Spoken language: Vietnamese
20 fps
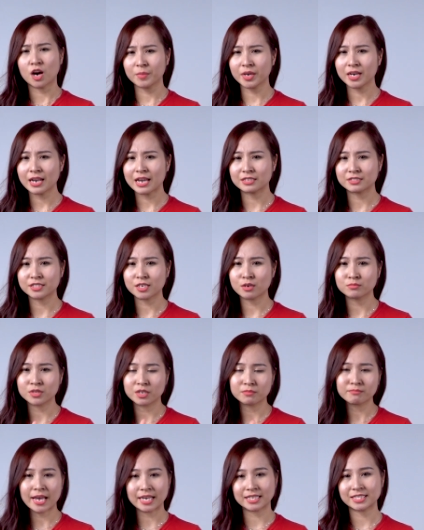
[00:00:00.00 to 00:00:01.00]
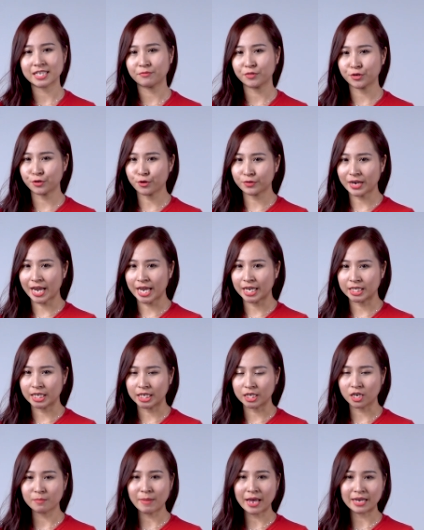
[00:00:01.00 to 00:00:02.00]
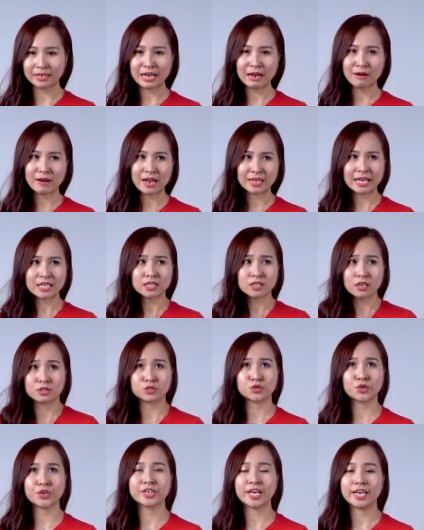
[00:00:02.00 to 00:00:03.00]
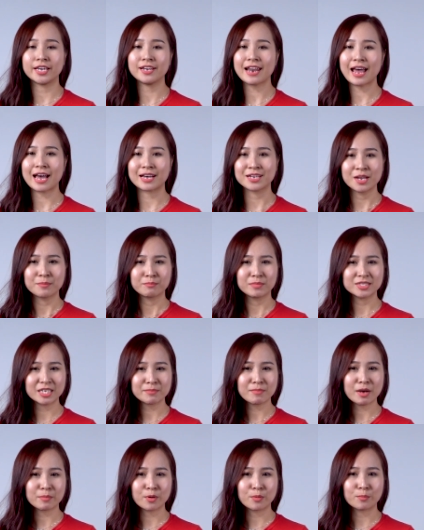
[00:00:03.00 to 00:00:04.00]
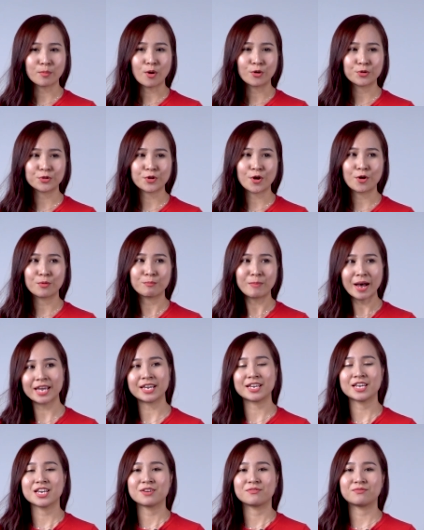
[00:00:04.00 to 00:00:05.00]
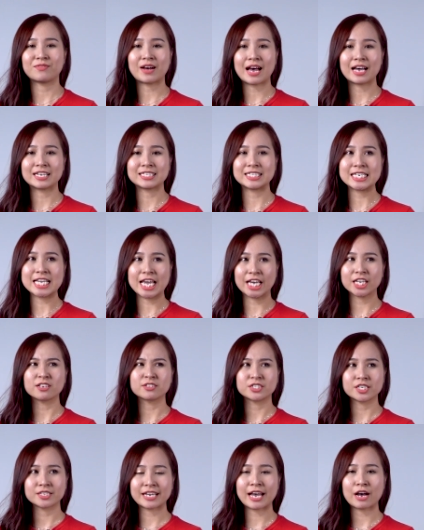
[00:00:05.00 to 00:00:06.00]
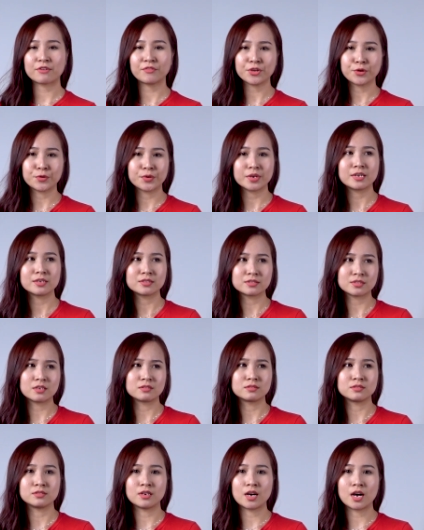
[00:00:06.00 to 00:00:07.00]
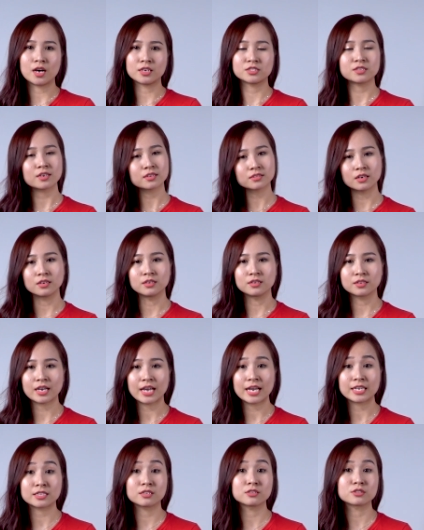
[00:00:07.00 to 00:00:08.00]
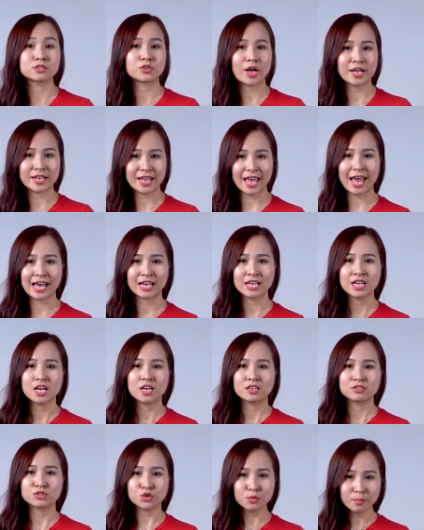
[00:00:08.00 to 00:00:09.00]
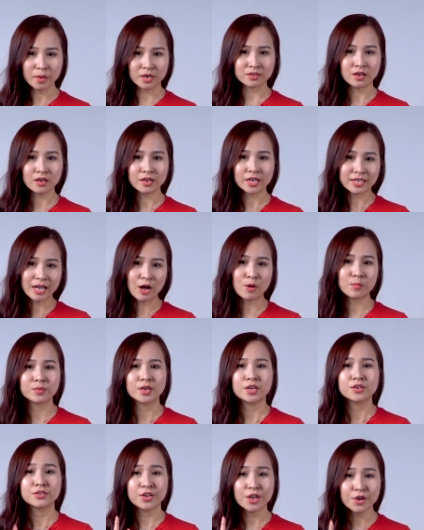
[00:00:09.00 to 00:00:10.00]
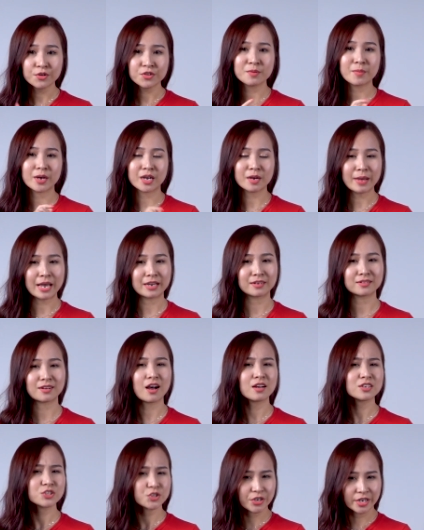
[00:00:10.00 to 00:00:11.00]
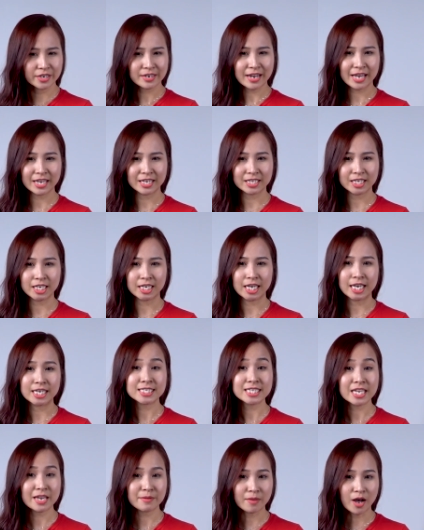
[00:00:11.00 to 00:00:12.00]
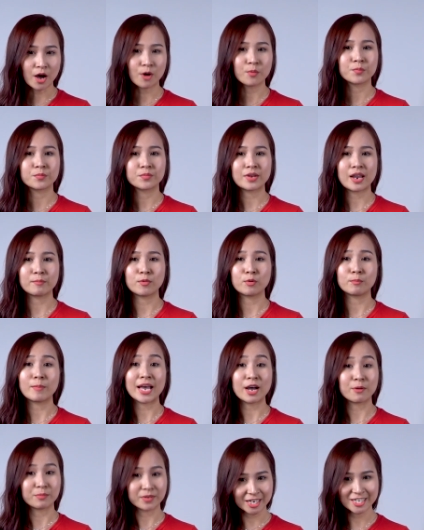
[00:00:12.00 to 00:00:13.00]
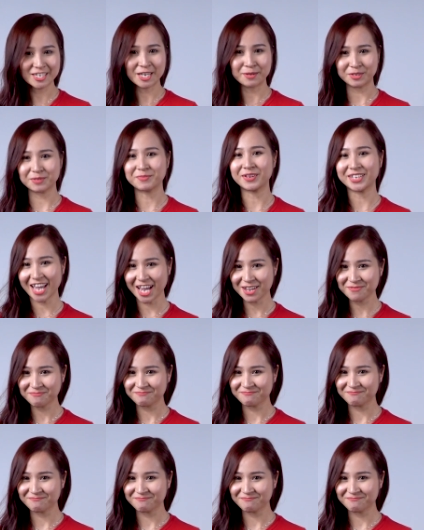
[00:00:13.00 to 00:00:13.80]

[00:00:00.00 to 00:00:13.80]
Không biết biết là trong những bạn xem video này thì có bạn nào là đã từng suy nghĩ là mình sẽ mặc một bộ đồ bay và sẽ nhảy từ trên cao ví dụ như là từ ờ, sân thượng hay từ tòa nhà xuống mặt đất hay không? Nếu như mà các bạn có suy nghĩ này thì hãy xem ông là một bài học kinh nghiệm cho mình nhé.